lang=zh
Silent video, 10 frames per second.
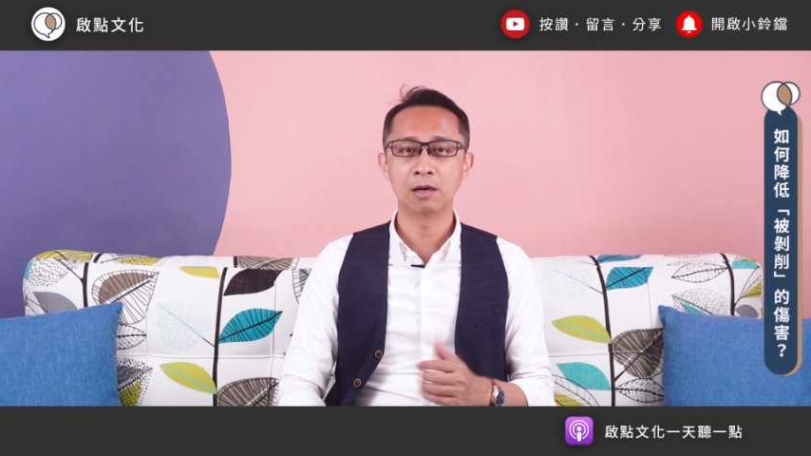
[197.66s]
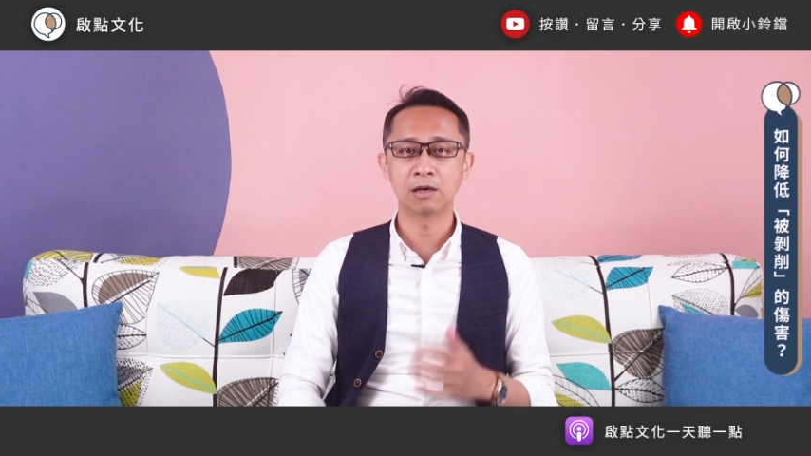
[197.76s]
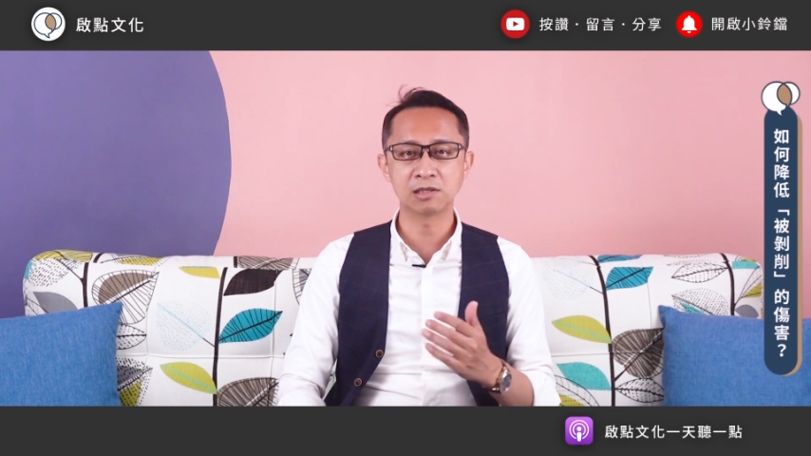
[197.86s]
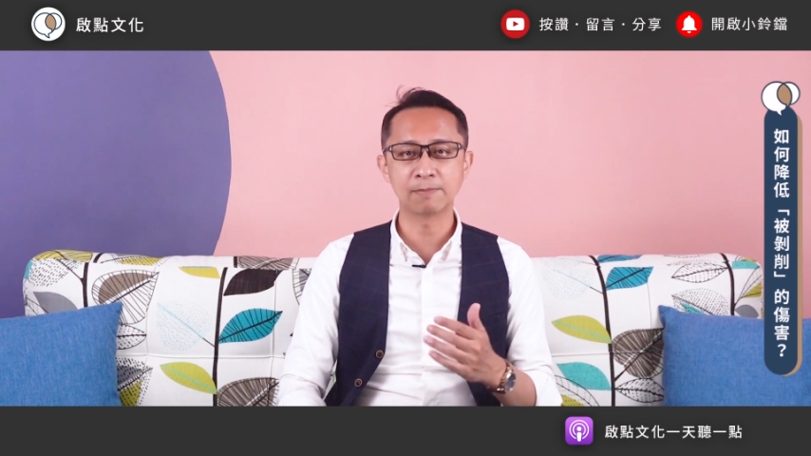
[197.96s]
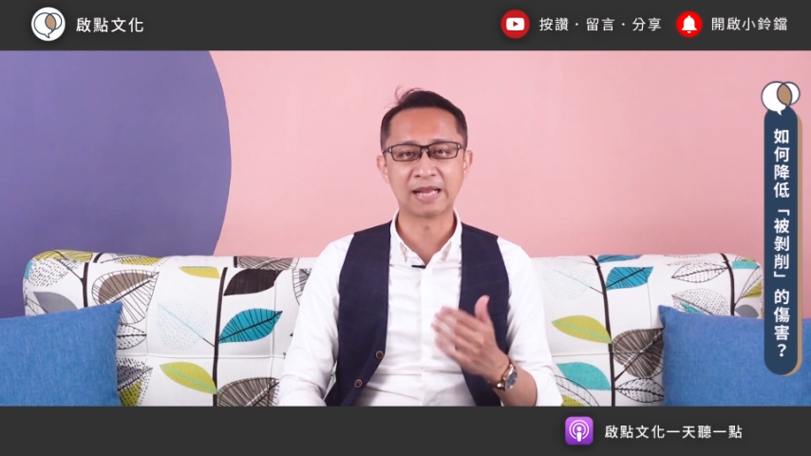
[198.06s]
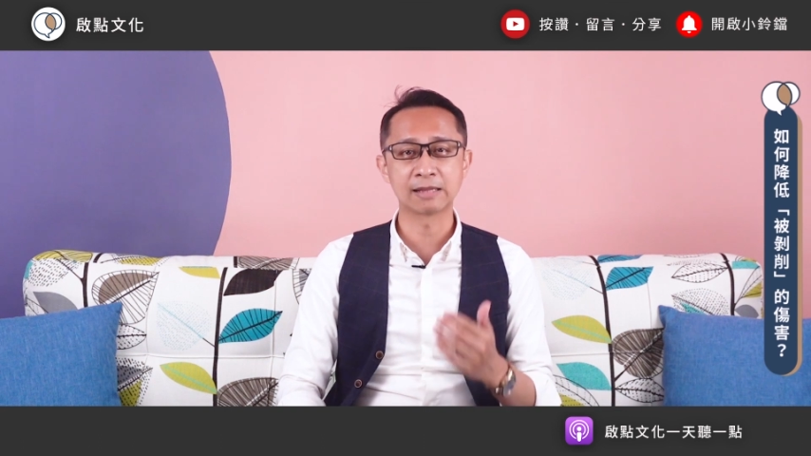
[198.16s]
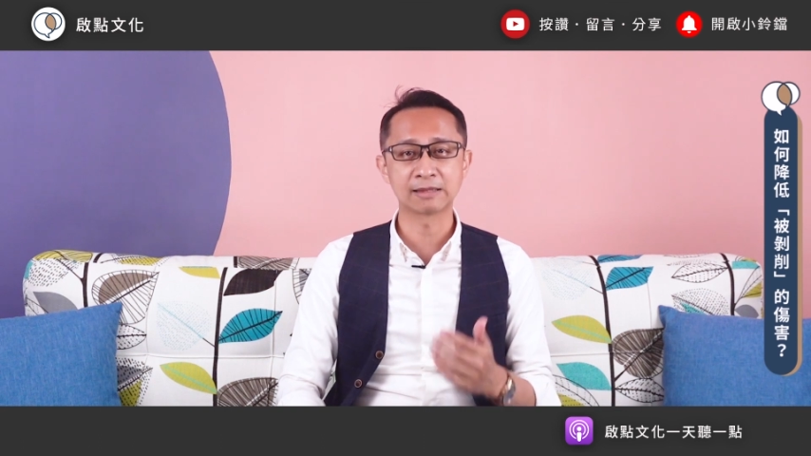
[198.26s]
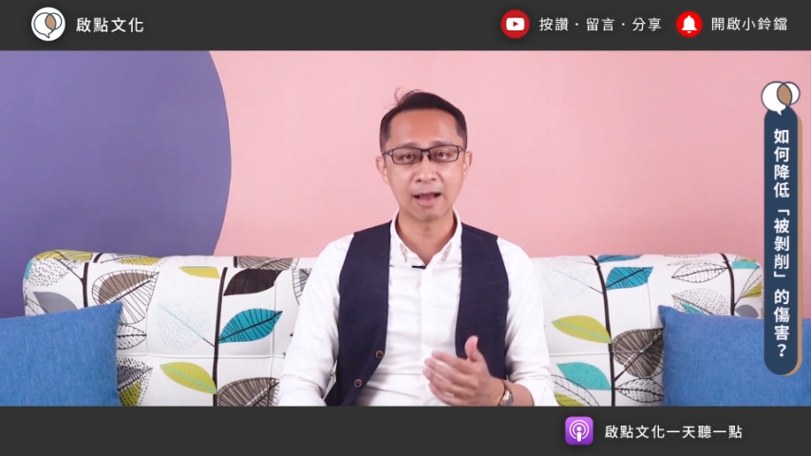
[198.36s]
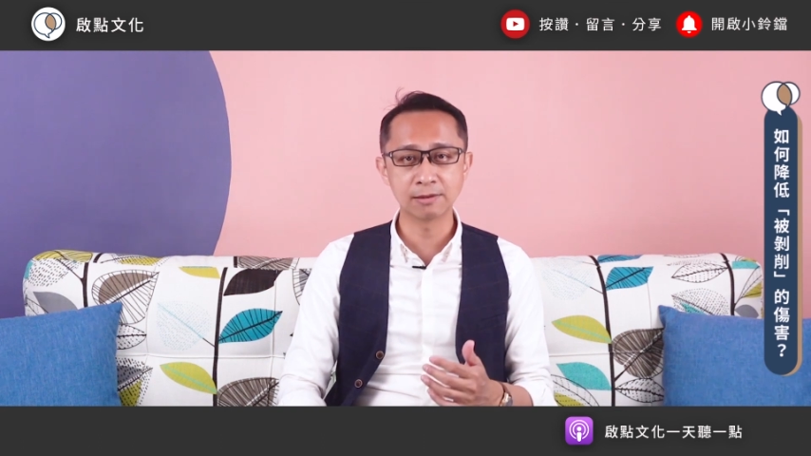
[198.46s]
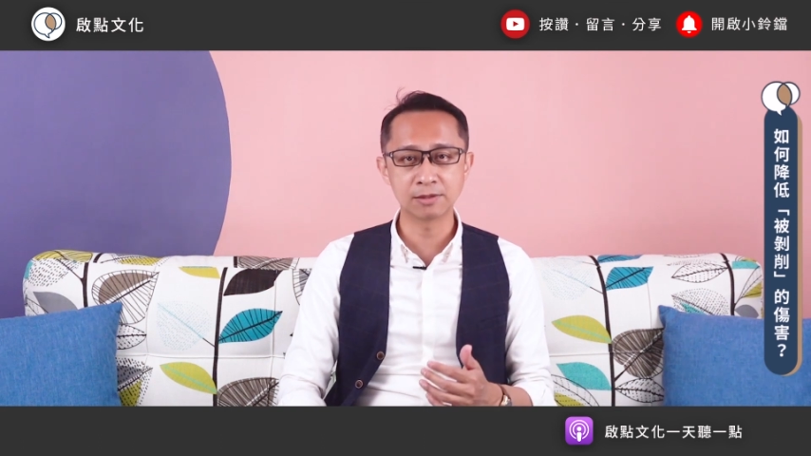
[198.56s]
而是把他
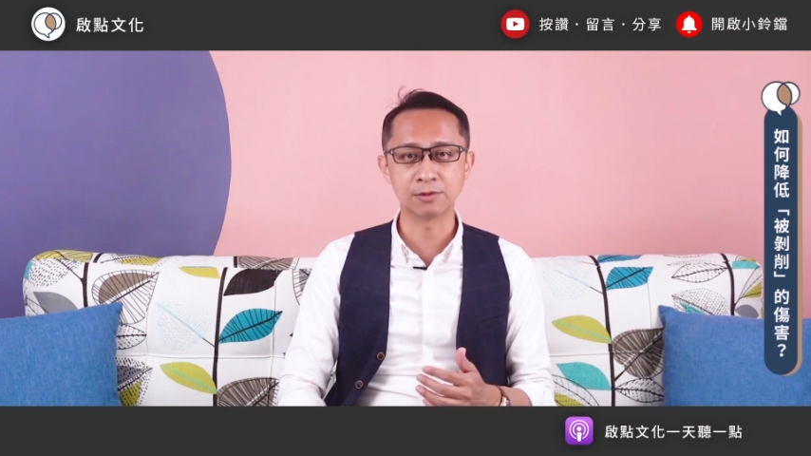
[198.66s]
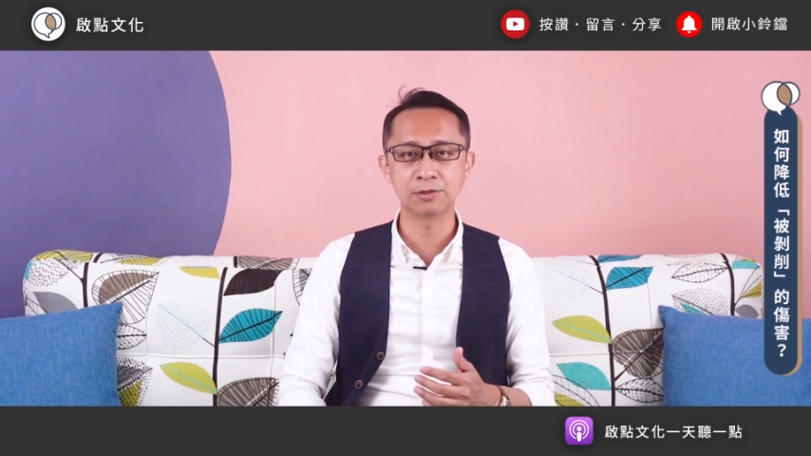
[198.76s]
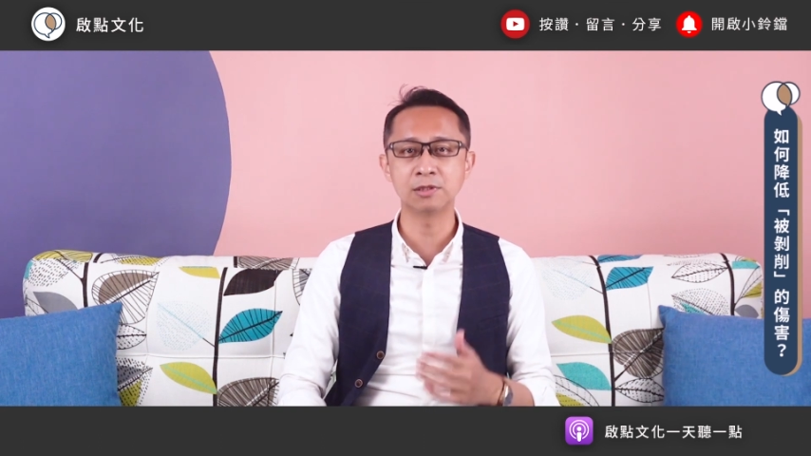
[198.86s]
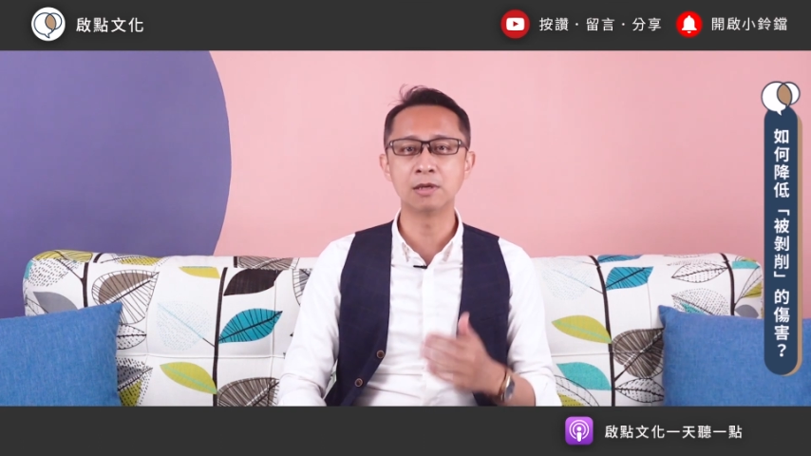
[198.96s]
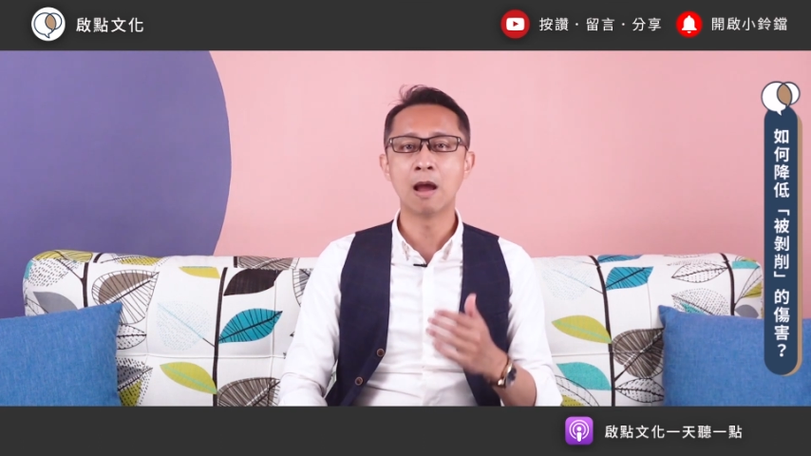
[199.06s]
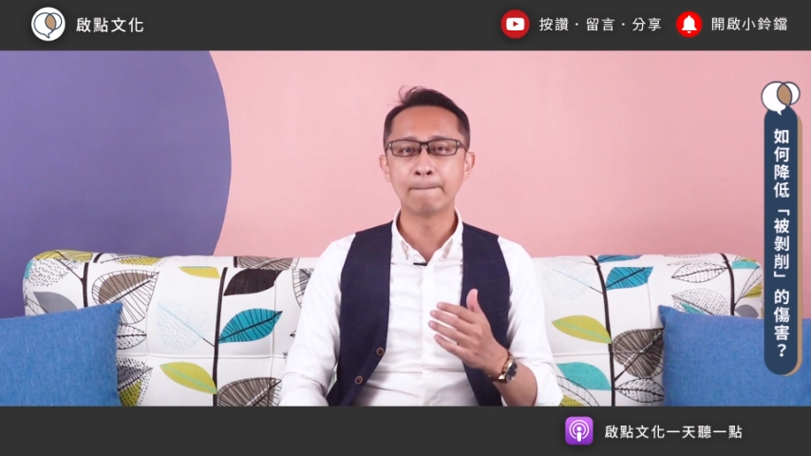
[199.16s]
当成是